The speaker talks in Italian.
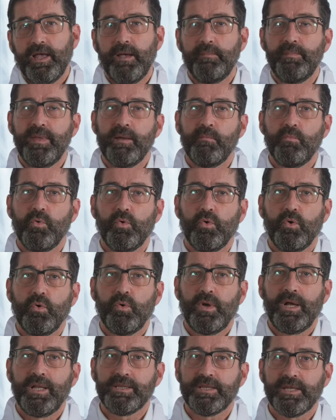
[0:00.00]

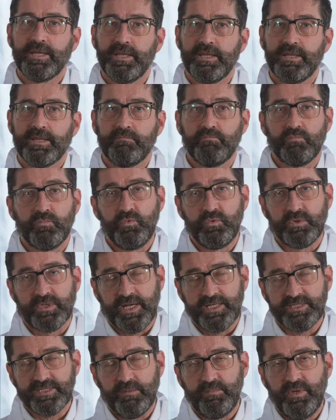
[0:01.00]
Abbiamo altri
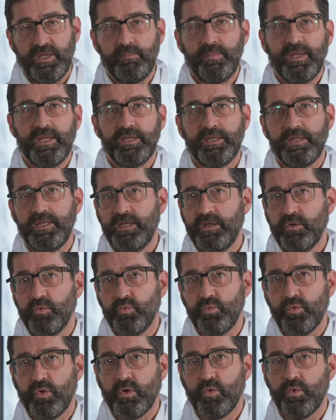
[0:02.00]
tre stabilimenti,
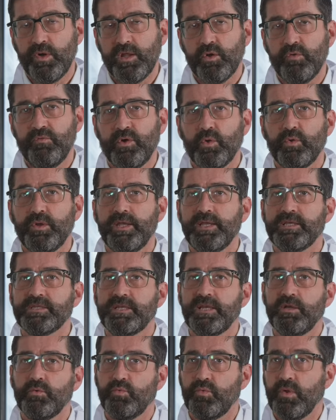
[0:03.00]
uno a Coriano
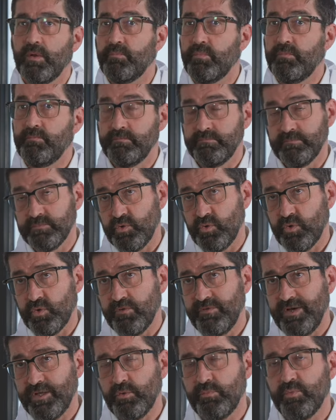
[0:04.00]
Veronese, uno a
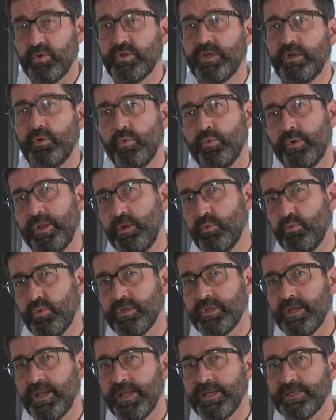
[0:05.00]
Cordovado Pordenone e uno
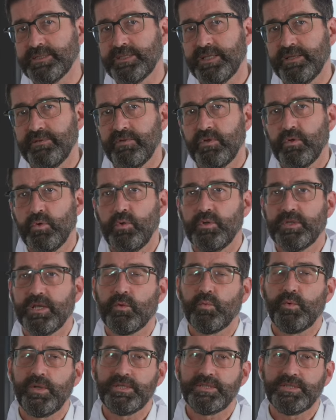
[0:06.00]
a Trieste. Oltre
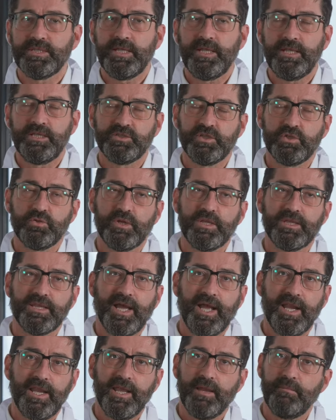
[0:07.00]
a questi, in centro
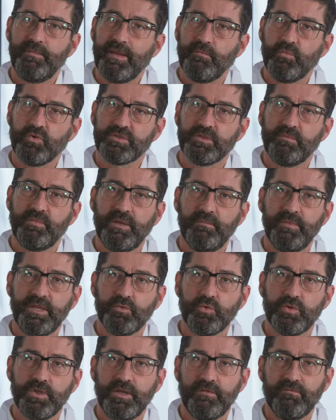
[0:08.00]
Italia abbiamo lo
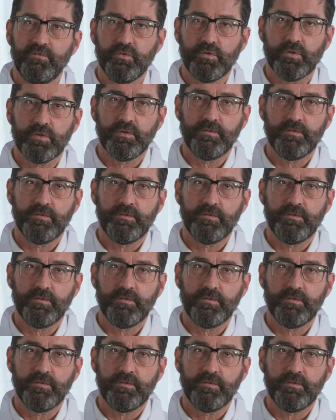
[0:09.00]
stabilimento di Livorno.